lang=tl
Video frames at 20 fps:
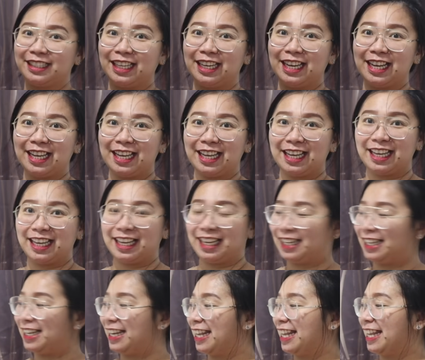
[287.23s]

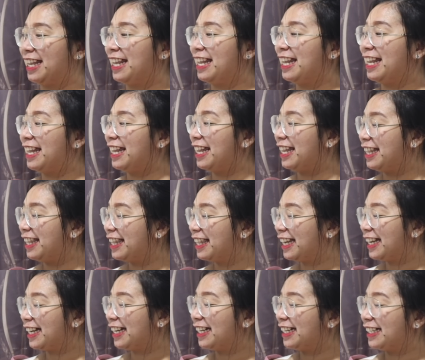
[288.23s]
Tadan! And
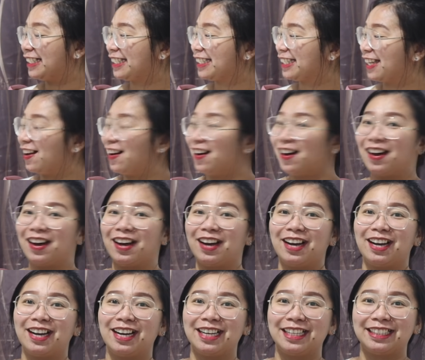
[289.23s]
that's
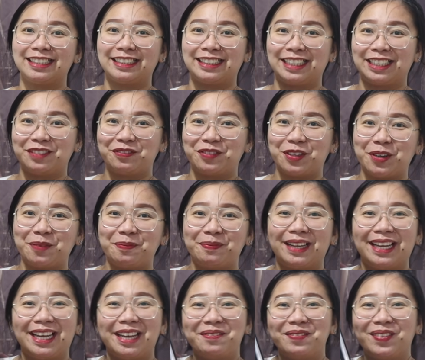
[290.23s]
our silver
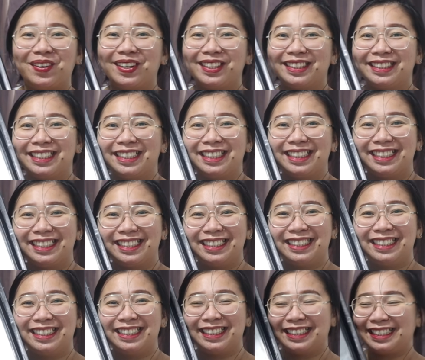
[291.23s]
play
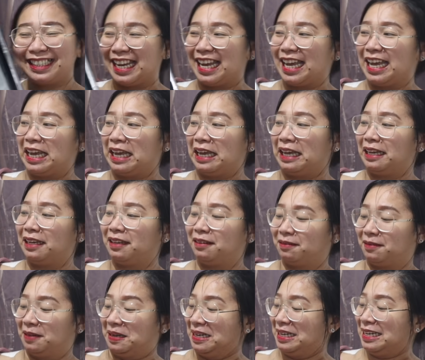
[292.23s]
button! Yay!
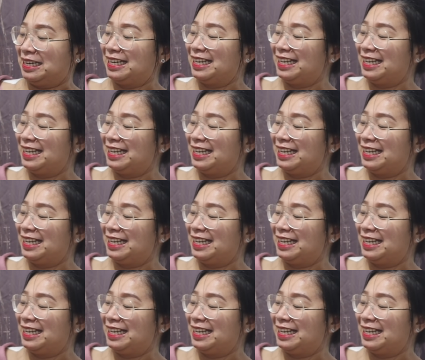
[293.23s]
Ay.